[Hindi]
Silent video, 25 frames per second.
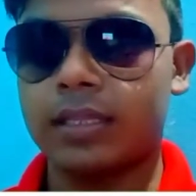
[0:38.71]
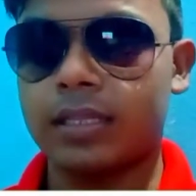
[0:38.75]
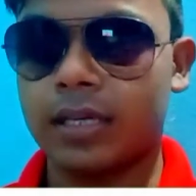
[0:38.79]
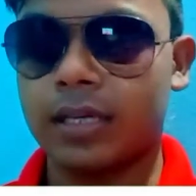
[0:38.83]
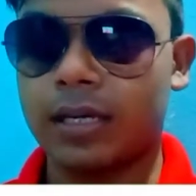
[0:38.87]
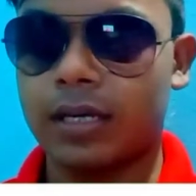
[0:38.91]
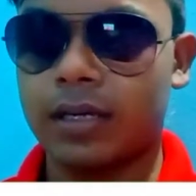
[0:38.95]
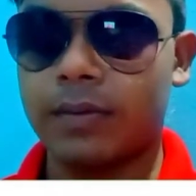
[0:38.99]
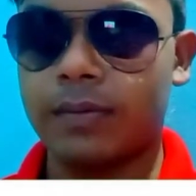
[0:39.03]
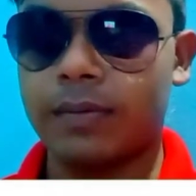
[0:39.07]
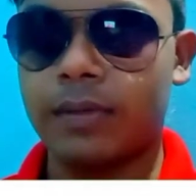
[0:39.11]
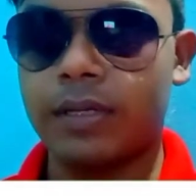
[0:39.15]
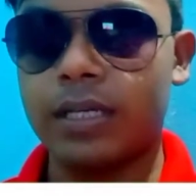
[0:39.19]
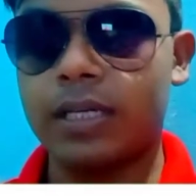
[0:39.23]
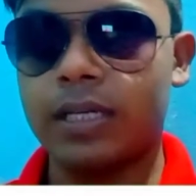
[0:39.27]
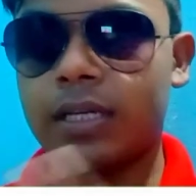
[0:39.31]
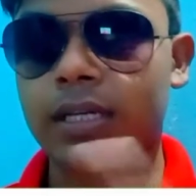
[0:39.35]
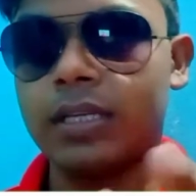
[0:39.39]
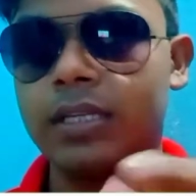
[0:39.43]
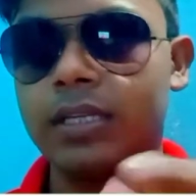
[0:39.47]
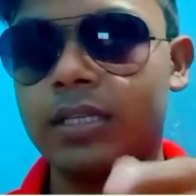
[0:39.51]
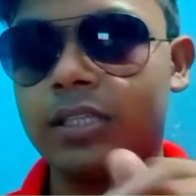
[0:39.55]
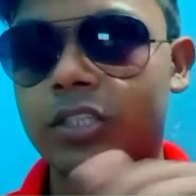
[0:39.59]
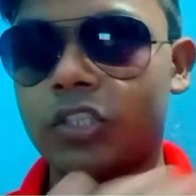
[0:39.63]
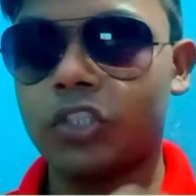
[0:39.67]
था
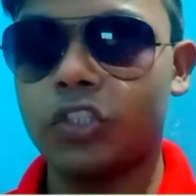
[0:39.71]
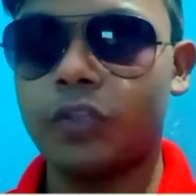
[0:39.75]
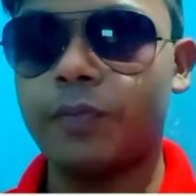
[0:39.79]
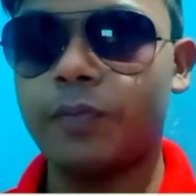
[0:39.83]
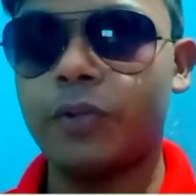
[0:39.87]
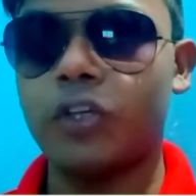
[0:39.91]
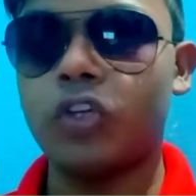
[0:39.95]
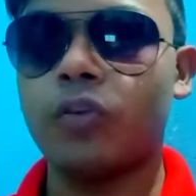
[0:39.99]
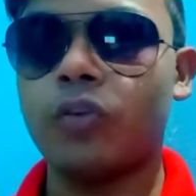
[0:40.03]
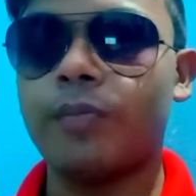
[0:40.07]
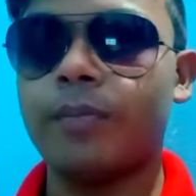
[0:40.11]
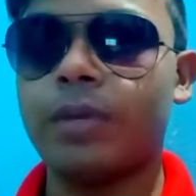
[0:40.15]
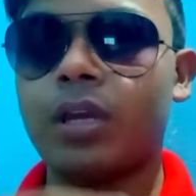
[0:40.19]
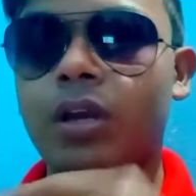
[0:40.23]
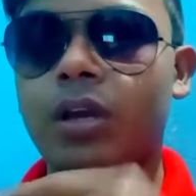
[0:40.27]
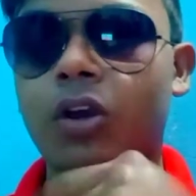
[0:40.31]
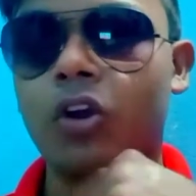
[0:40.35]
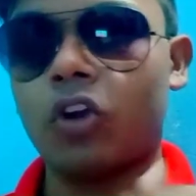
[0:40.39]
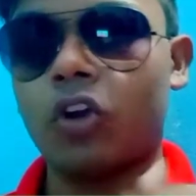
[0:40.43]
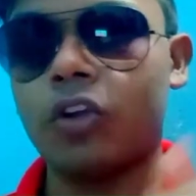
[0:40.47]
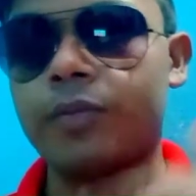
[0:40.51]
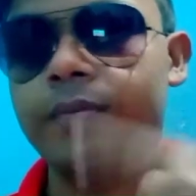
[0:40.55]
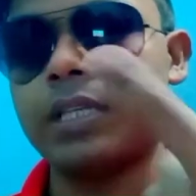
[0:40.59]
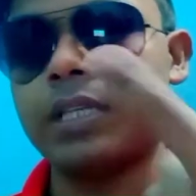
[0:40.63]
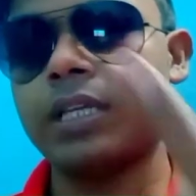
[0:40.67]
लेकिन इस वीडियो में
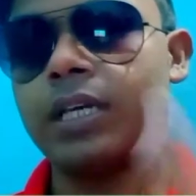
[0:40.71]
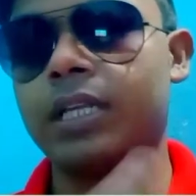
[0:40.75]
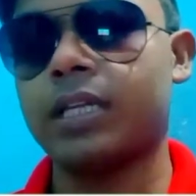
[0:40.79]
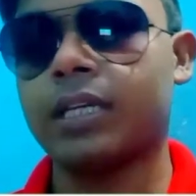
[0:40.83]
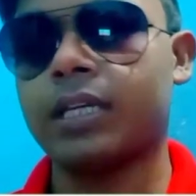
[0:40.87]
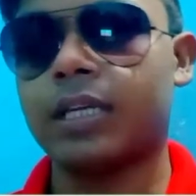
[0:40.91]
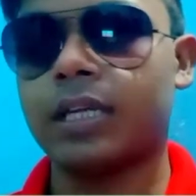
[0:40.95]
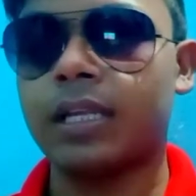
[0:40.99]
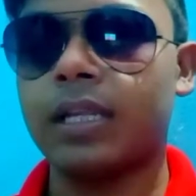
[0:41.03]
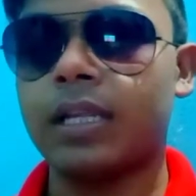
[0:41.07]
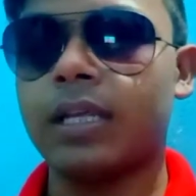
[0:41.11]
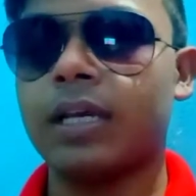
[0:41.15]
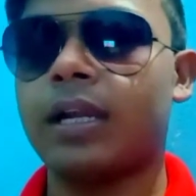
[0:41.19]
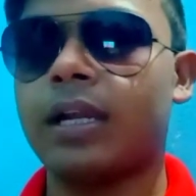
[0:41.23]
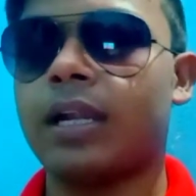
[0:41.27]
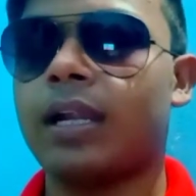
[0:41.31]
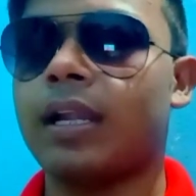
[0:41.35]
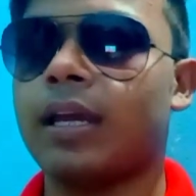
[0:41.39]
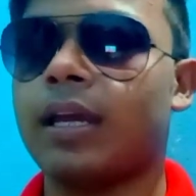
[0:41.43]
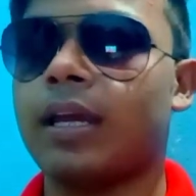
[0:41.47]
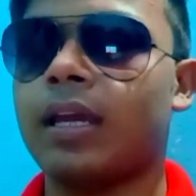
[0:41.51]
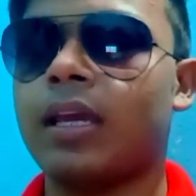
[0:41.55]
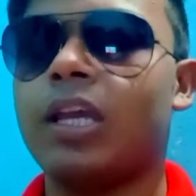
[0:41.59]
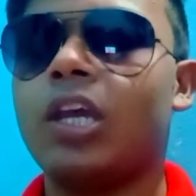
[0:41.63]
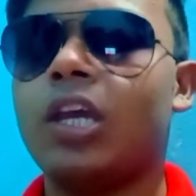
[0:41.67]
और भी ज़्यादा क्लियर
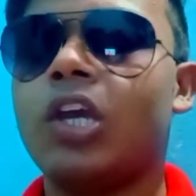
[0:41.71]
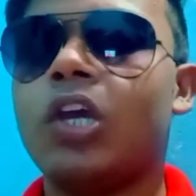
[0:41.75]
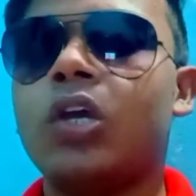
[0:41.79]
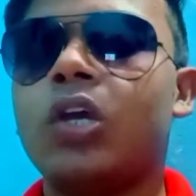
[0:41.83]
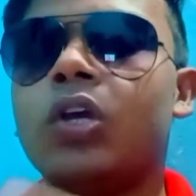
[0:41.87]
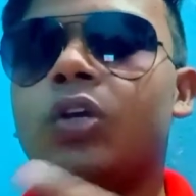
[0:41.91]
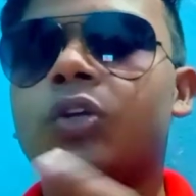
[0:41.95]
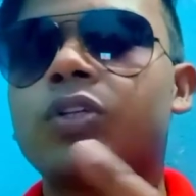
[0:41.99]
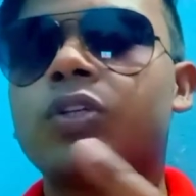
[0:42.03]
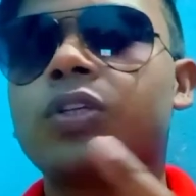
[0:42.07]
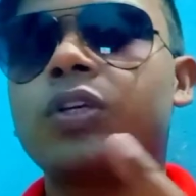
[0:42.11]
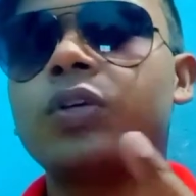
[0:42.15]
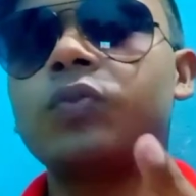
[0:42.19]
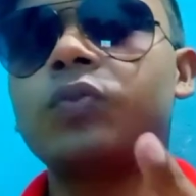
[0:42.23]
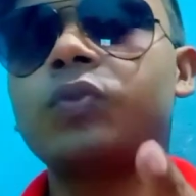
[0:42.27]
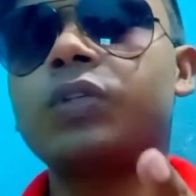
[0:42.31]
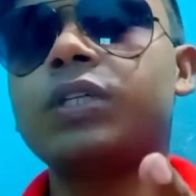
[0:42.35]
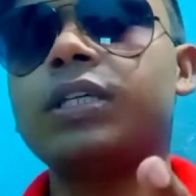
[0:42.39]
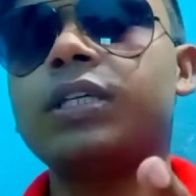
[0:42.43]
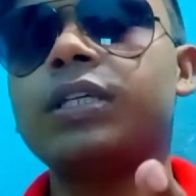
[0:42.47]
करना है क्योंकि